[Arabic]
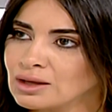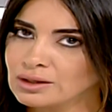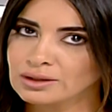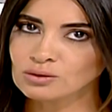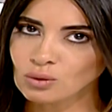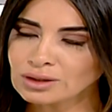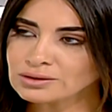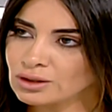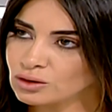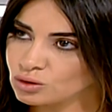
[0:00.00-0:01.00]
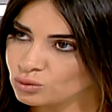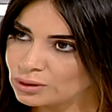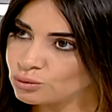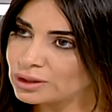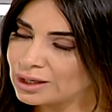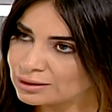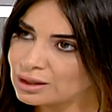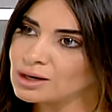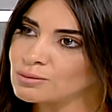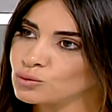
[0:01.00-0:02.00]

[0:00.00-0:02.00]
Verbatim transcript: يعني واضح انه والارقام